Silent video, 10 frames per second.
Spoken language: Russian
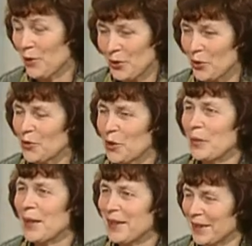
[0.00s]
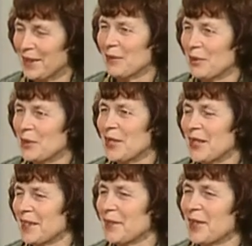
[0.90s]
Четвертый, понятно, четвертый
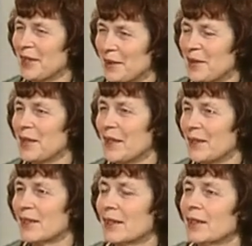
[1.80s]
заповедь – это да.